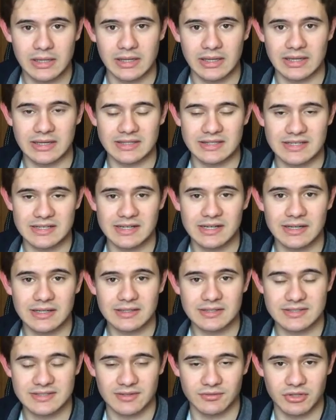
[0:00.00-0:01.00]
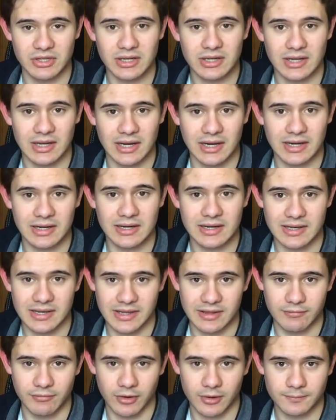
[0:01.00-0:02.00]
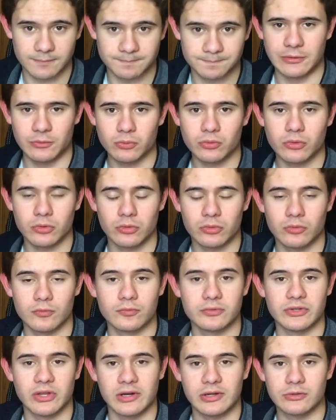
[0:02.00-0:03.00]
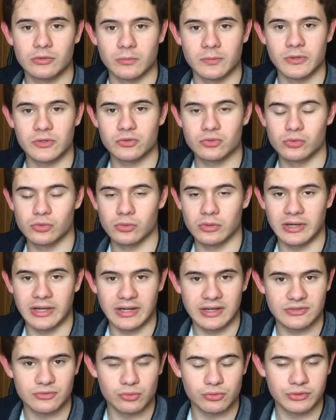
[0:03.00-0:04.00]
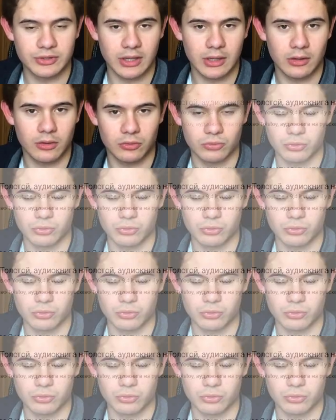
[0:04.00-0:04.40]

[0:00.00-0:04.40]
et knig ça veut dire un livre. Et donc, vous allez tomber sur les résultats